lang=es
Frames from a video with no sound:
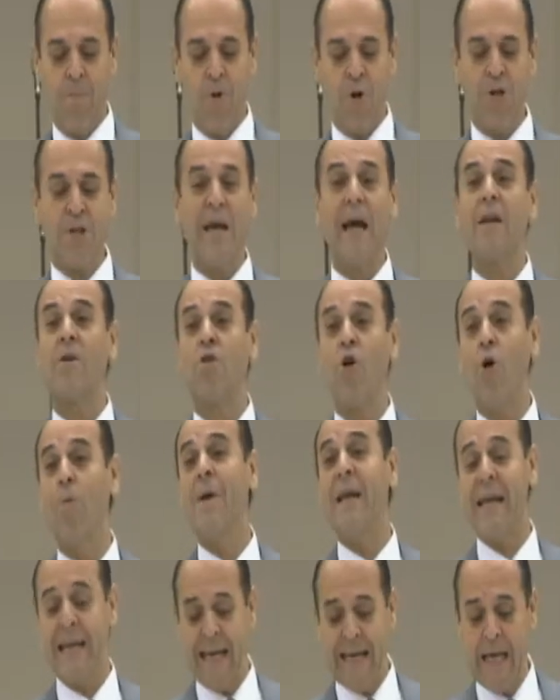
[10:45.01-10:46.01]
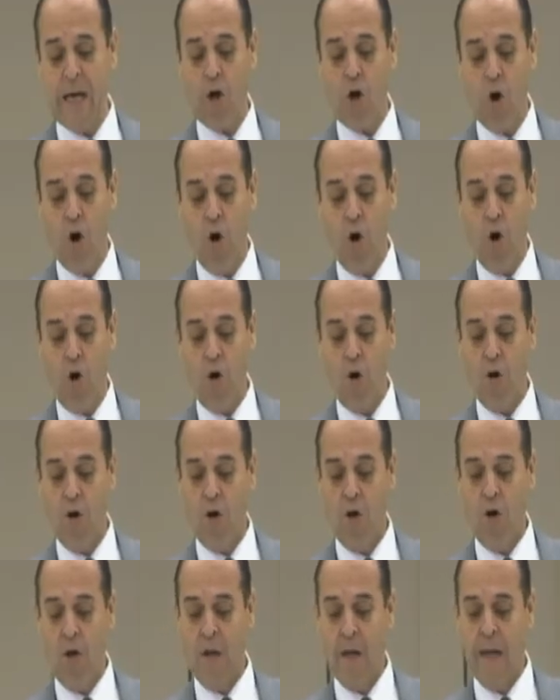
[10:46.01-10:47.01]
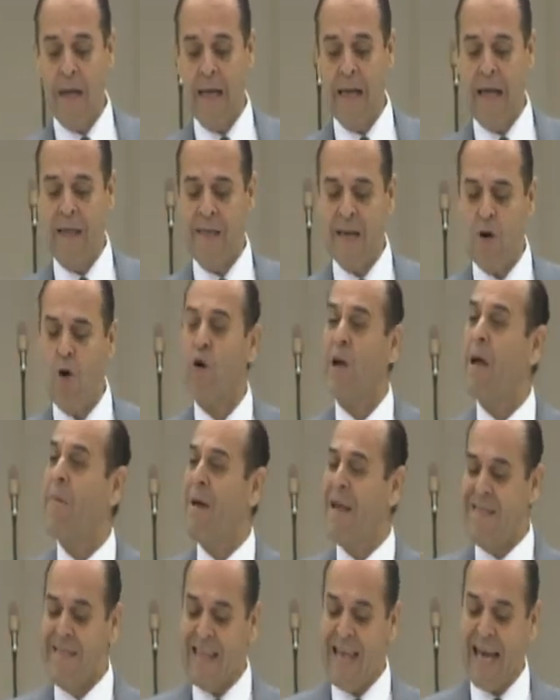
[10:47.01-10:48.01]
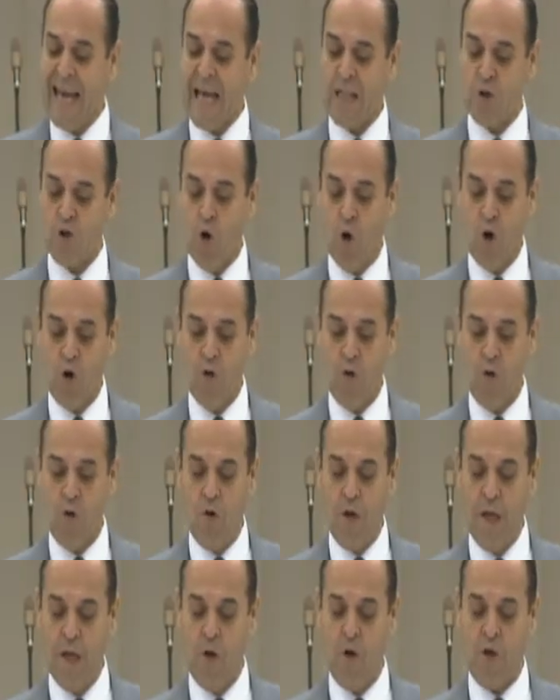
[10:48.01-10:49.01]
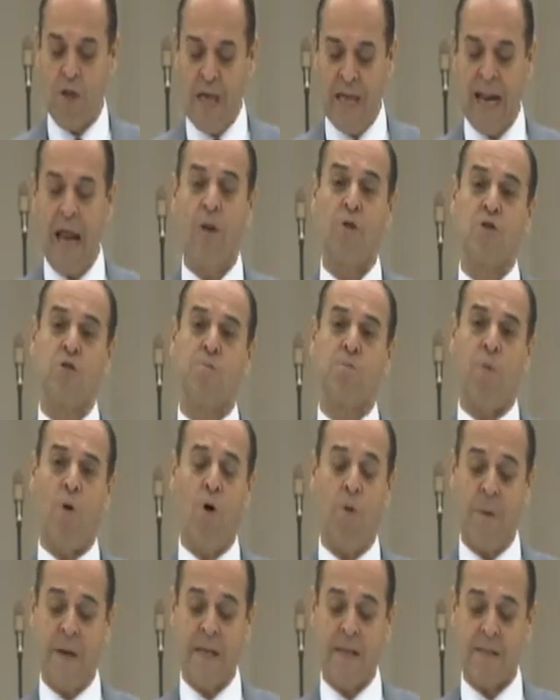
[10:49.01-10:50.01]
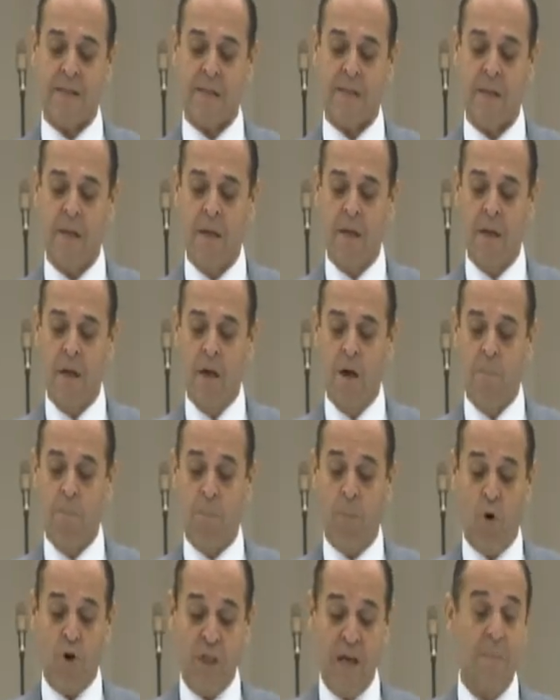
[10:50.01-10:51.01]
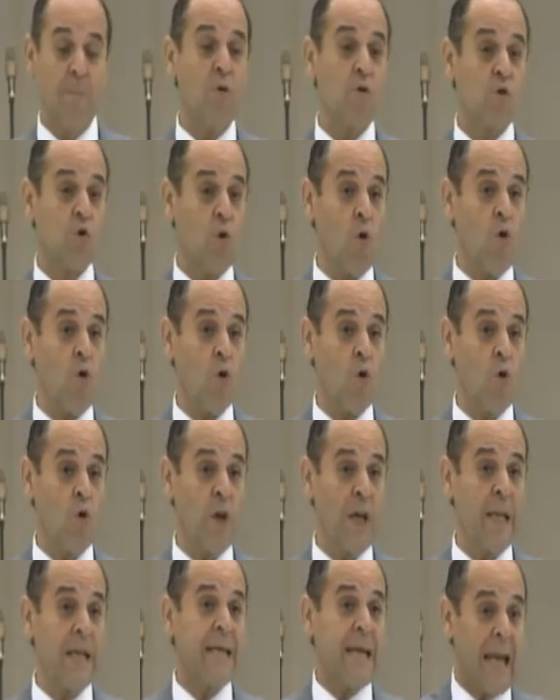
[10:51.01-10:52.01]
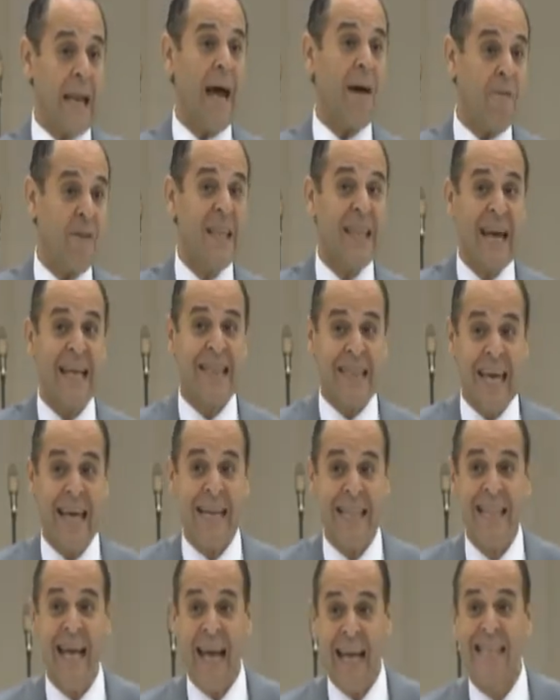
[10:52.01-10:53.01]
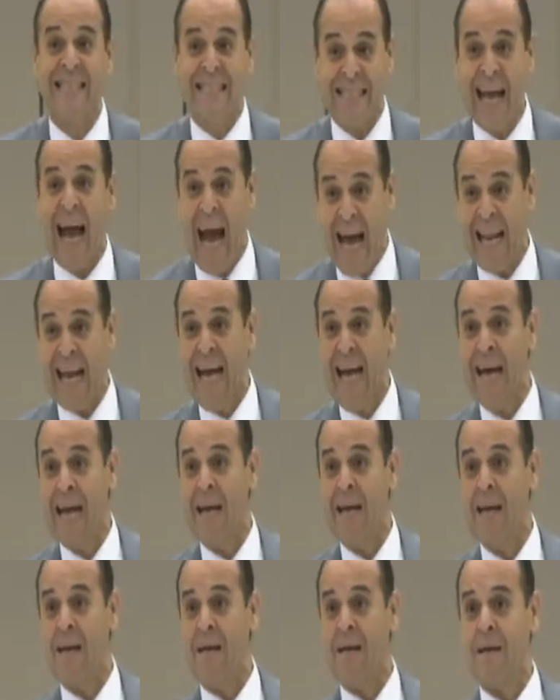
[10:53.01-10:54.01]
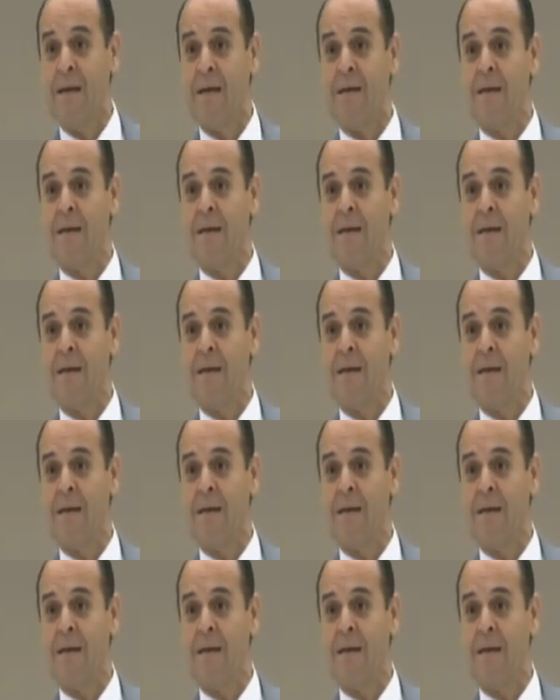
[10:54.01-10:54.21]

Porque al joven rico le dijo que vendiera todo y lo diera a los pobres. Podemos concluir que la vida eterna es cara.